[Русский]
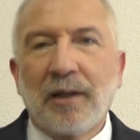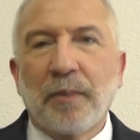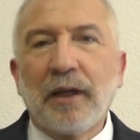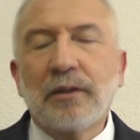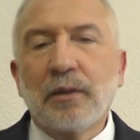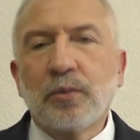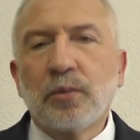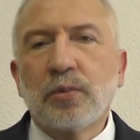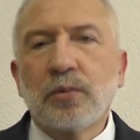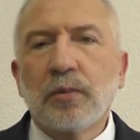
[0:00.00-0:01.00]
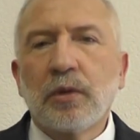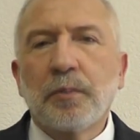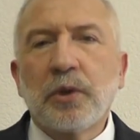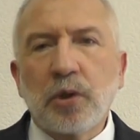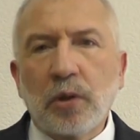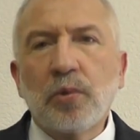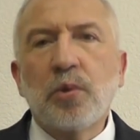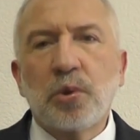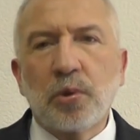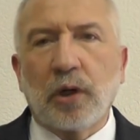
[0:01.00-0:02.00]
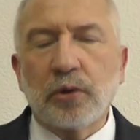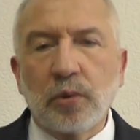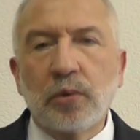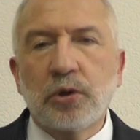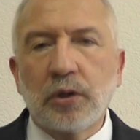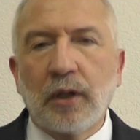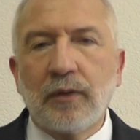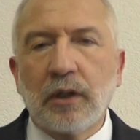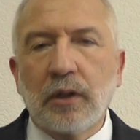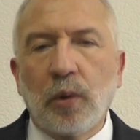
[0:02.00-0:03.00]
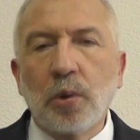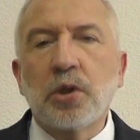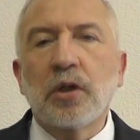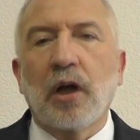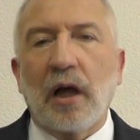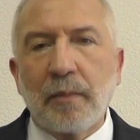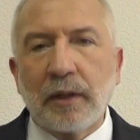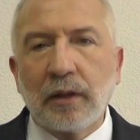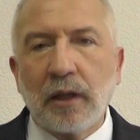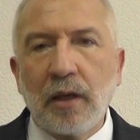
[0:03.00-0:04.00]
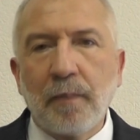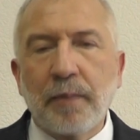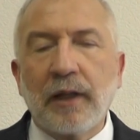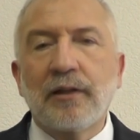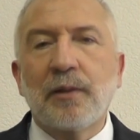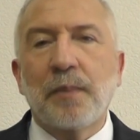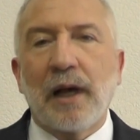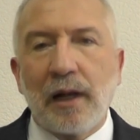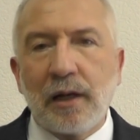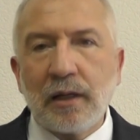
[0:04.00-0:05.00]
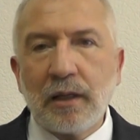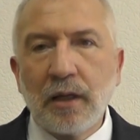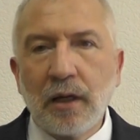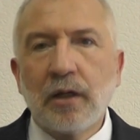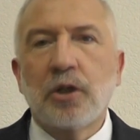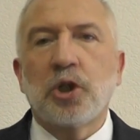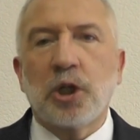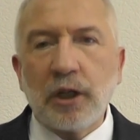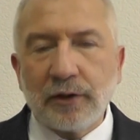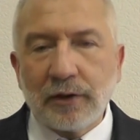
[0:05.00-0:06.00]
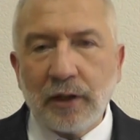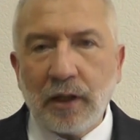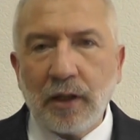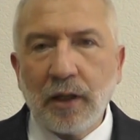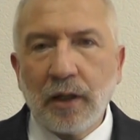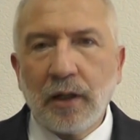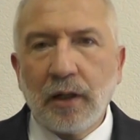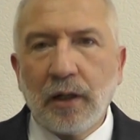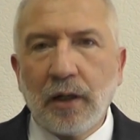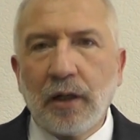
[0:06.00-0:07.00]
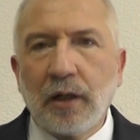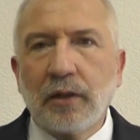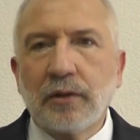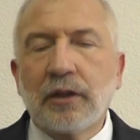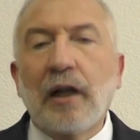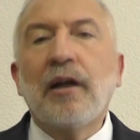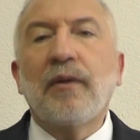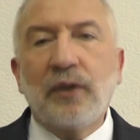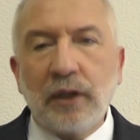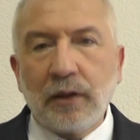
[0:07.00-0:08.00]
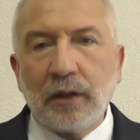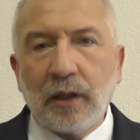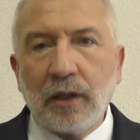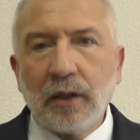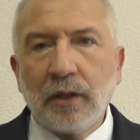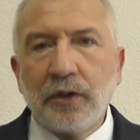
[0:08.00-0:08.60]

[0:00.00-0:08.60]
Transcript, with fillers: Поэтому подчеркну еще раз, он человек очень грамотный, принципиальный, честный, э, дальновидный.